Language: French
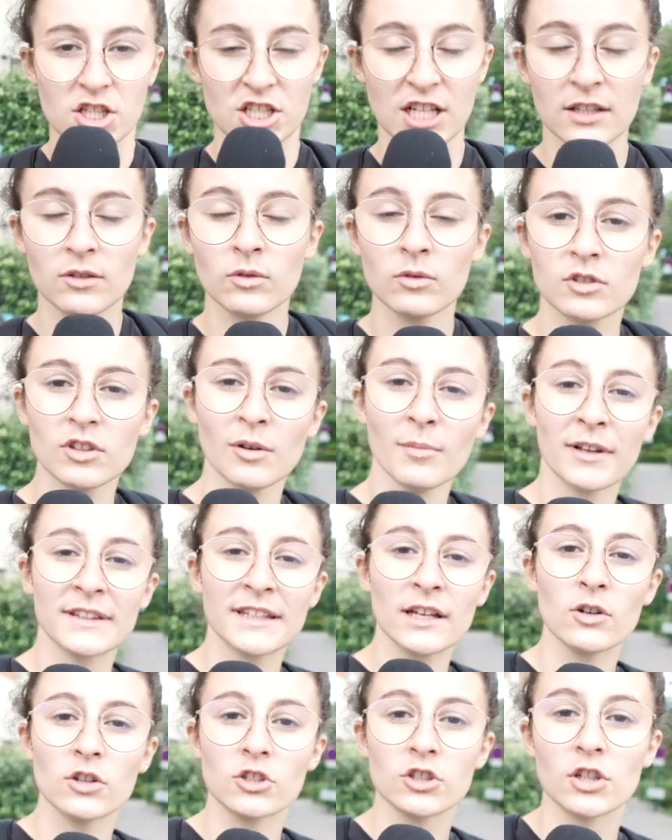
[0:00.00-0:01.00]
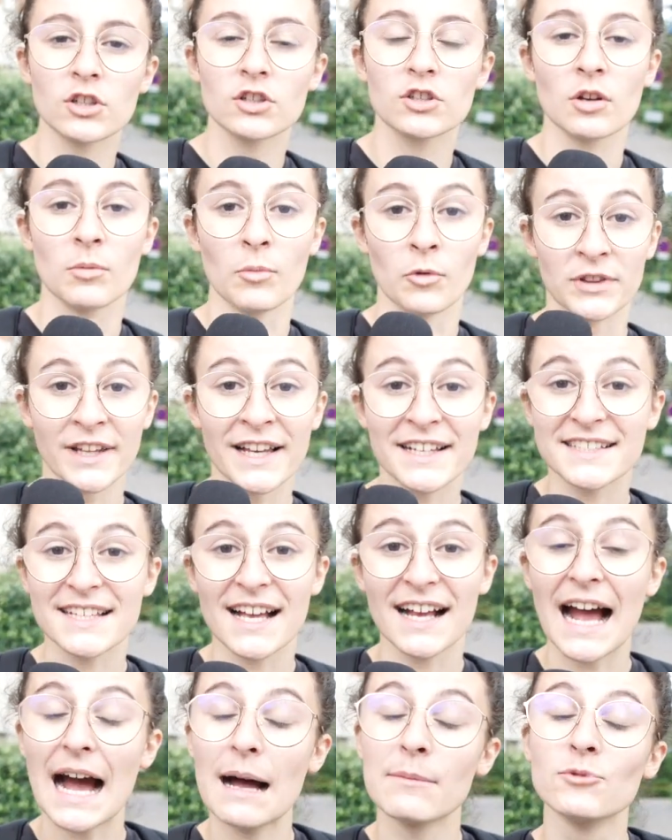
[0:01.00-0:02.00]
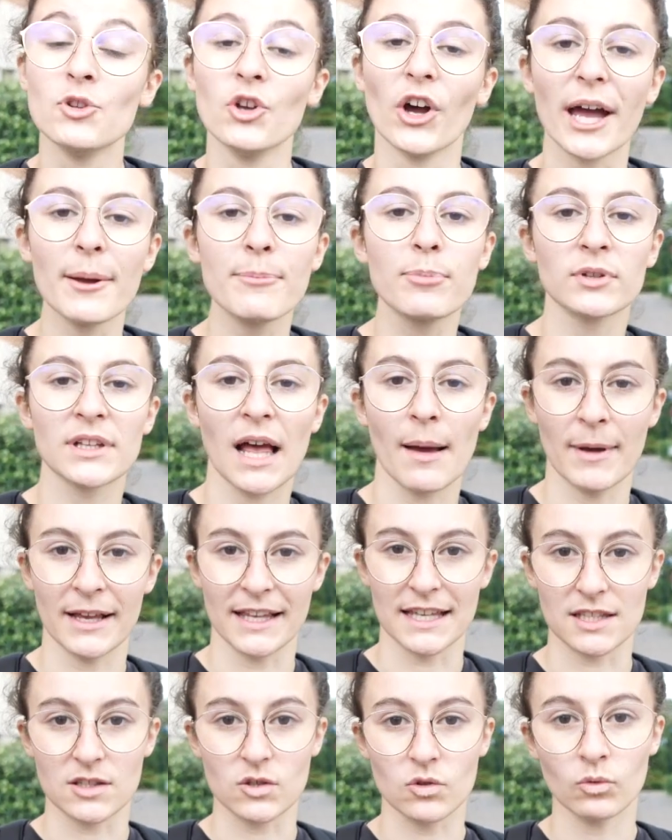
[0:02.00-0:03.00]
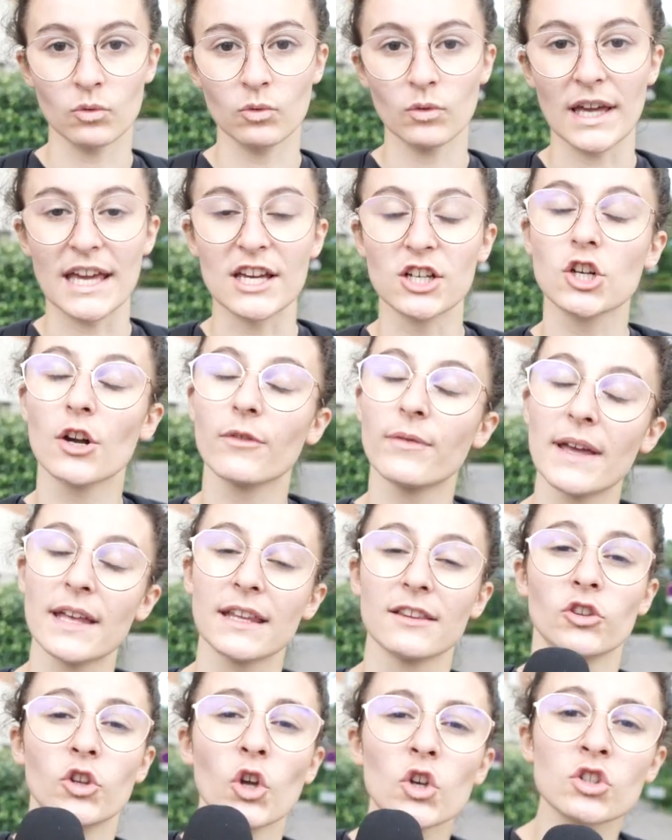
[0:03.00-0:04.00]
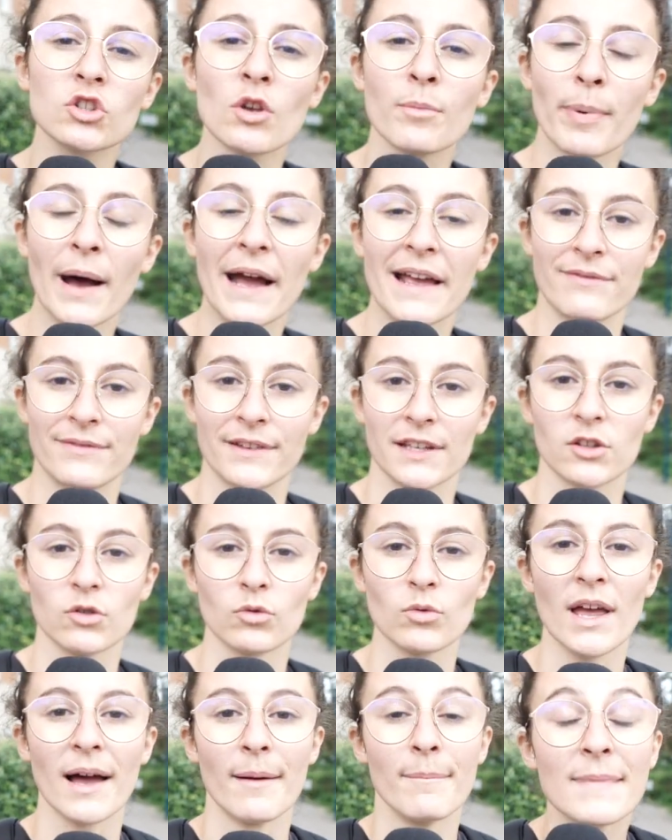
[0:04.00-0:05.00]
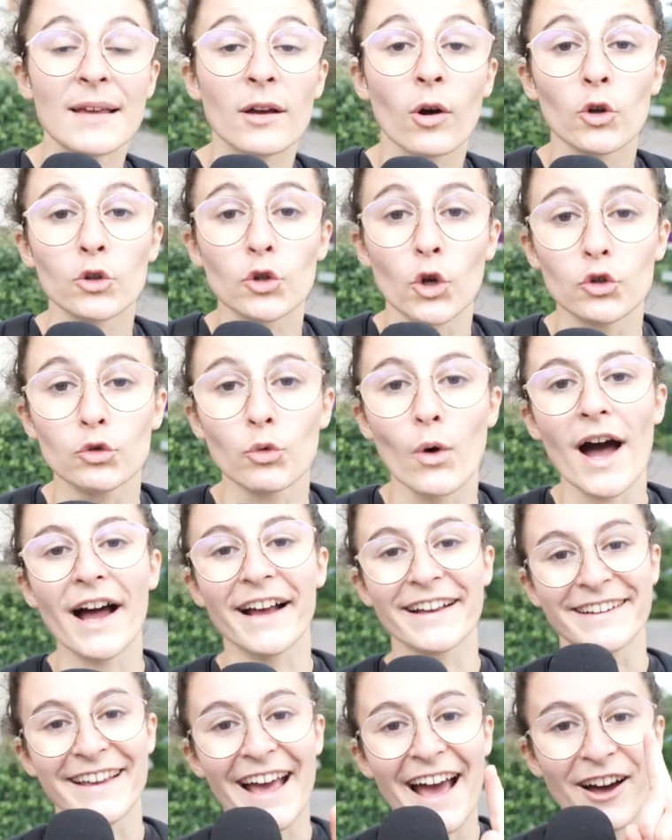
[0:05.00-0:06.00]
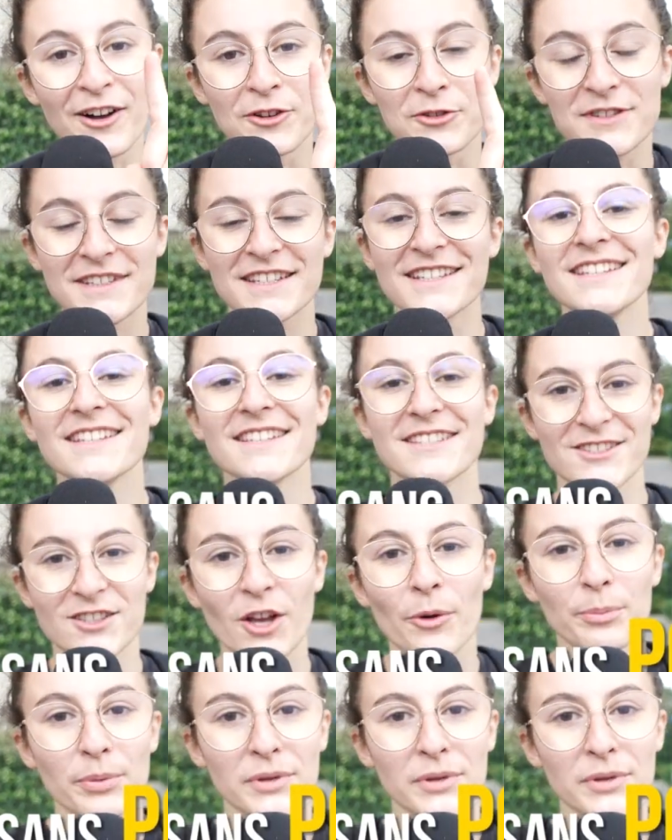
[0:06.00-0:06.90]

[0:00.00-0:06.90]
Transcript: J'ai donc demandé aux gens sur mon Instagram de répondre à ma question et je vais de ce pas effectuer un micro-trottoir garanti sans